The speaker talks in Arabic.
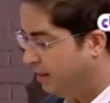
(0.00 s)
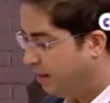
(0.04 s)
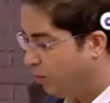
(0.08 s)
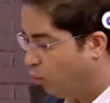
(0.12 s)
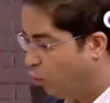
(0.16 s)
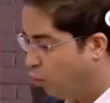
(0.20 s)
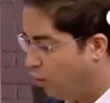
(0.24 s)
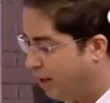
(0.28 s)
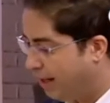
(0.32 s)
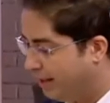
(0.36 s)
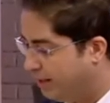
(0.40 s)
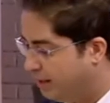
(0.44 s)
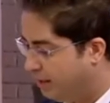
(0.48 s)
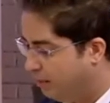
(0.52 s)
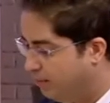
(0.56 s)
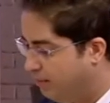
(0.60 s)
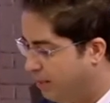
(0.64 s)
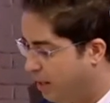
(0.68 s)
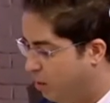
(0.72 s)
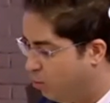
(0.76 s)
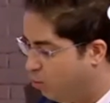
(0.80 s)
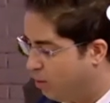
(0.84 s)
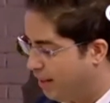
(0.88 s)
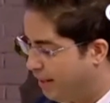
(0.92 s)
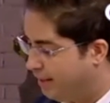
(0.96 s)
اقدم
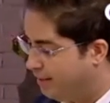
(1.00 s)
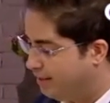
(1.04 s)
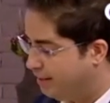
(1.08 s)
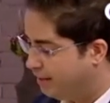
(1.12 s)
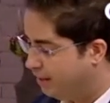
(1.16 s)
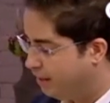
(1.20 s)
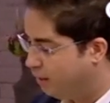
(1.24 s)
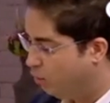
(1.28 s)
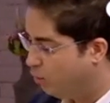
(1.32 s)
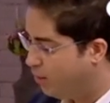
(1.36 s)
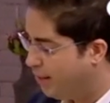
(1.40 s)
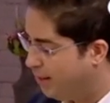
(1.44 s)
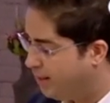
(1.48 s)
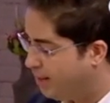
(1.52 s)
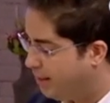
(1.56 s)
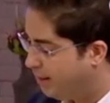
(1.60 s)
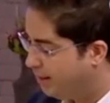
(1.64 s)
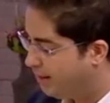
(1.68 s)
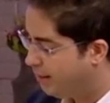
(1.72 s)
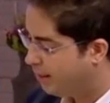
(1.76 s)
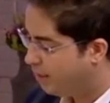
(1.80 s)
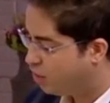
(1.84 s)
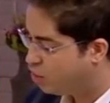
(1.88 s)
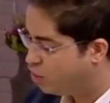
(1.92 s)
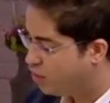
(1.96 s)
له هذه الروايه
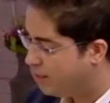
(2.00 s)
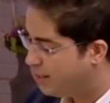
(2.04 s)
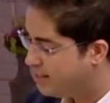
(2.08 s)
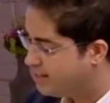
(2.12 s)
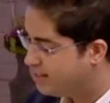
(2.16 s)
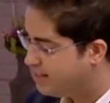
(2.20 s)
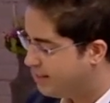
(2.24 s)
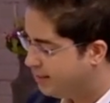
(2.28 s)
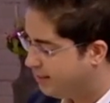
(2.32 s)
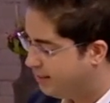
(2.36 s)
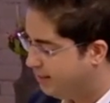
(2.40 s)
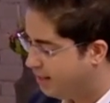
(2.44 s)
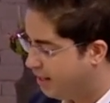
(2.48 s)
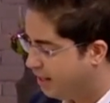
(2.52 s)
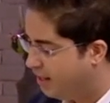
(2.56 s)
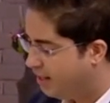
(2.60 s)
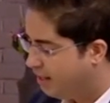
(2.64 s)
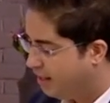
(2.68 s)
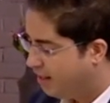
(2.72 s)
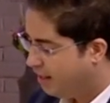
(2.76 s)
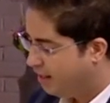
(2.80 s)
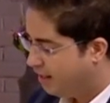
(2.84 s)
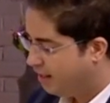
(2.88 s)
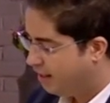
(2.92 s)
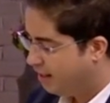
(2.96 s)
الى الاشخاص الذين
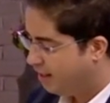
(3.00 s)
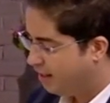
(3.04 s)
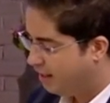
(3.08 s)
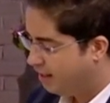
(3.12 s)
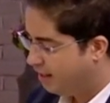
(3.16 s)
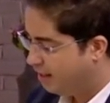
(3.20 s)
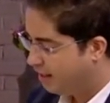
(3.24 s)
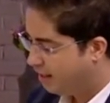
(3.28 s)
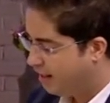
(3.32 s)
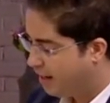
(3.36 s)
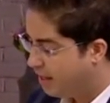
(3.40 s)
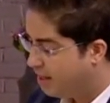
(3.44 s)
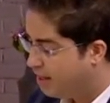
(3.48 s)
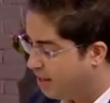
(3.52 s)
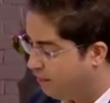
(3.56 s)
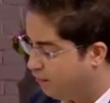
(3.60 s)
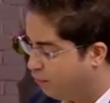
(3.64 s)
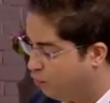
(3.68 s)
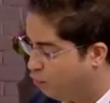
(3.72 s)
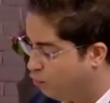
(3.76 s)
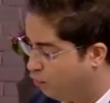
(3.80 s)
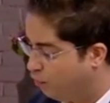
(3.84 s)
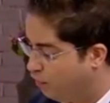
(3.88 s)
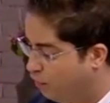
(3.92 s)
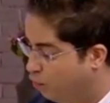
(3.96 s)
آه،
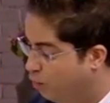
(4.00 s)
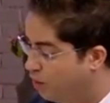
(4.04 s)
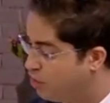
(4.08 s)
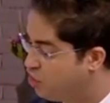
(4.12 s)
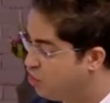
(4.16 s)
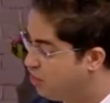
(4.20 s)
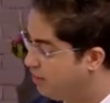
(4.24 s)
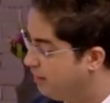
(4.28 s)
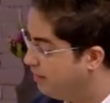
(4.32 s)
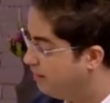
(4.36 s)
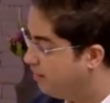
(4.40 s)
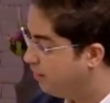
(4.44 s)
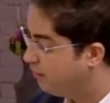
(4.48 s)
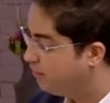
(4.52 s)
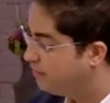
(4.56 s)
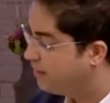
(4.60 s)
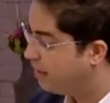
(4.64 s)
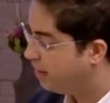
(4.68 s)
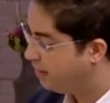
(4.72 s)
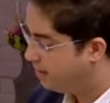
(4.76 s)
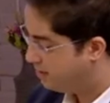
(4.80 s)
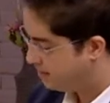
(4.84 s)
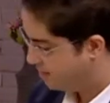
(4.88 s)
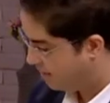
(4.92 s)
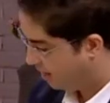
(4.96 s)
قذفوا في وجه
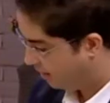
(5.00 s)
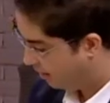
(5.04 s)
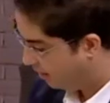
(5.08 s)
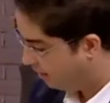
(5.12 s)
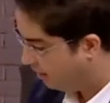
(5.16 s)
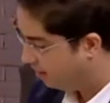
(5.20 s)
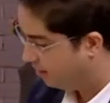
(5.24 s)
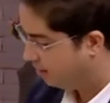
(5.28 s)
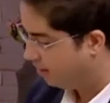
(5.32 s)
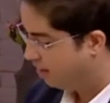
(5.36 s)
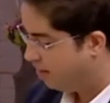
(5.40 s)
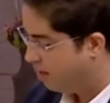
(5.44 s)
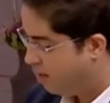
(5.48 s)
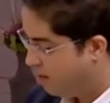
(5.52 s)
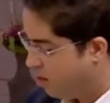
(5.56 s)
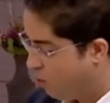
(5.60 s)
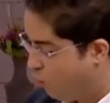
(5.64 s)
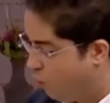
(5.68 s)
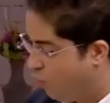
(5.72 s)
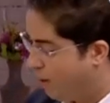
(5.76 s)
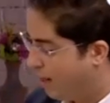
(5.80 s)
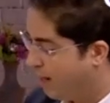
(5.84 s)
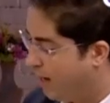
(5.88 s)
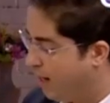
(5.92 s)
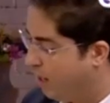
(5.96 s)
دفتري الصغير.
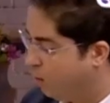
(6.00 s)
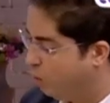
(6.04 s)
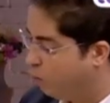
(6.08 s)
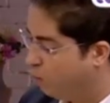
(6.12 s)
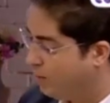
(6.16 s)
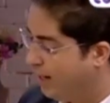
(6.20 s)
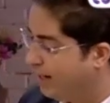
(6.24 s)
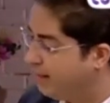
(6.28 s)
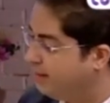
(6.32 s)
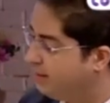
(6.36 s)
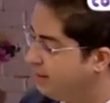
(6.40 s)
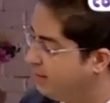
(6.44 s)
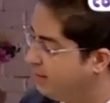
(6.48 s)
وقالوا لن